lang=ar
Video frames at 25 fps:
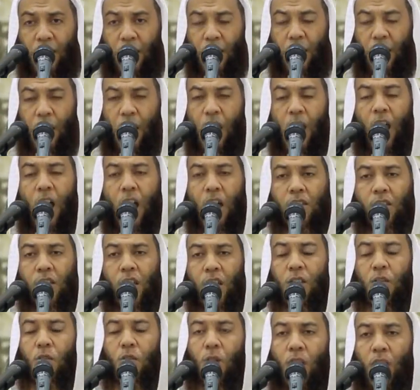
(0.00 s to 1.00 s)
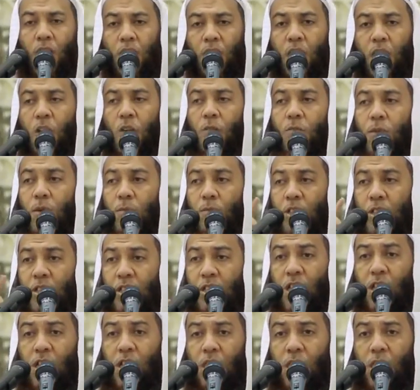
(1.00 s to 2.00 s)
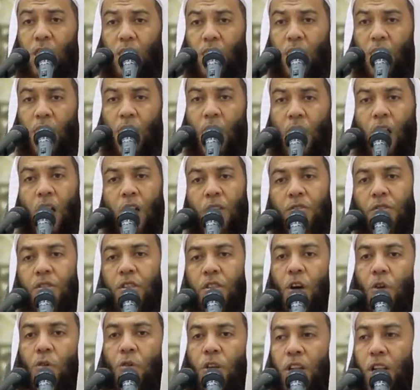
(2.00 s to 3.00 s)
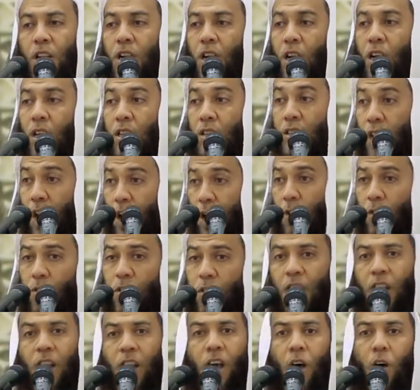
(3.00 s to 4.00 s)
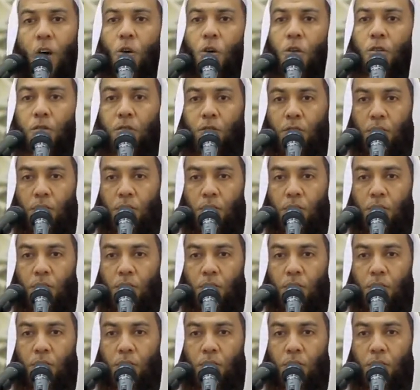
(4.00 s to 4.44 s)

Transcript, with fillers: لا أجهدك اليوم بشيء أخذته لله تأخذ لله خذ